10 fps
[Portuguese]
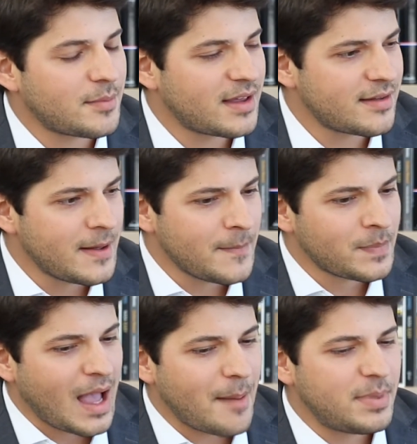Mas
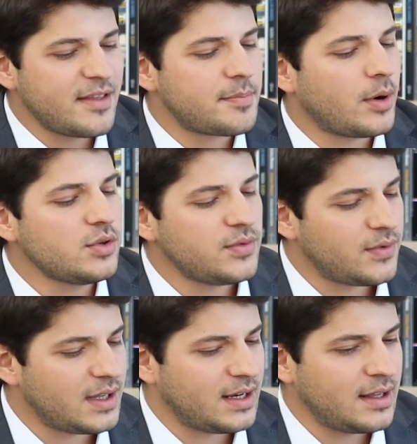a principal
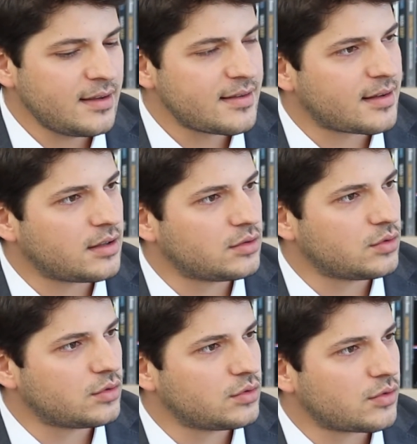diferença
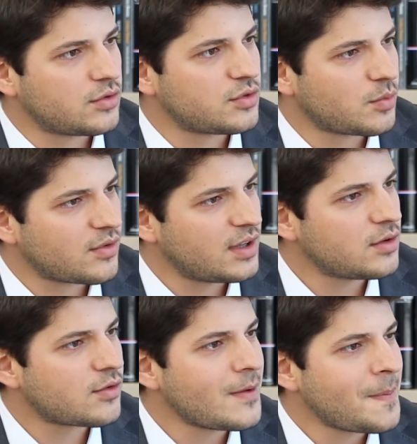no, nos últimos
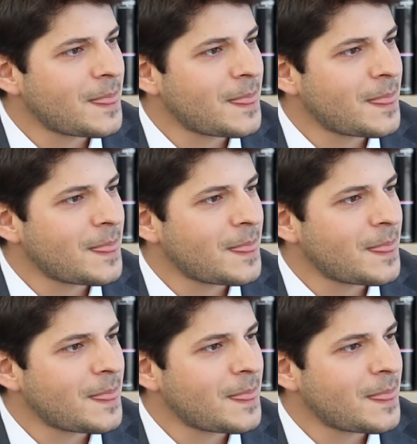anos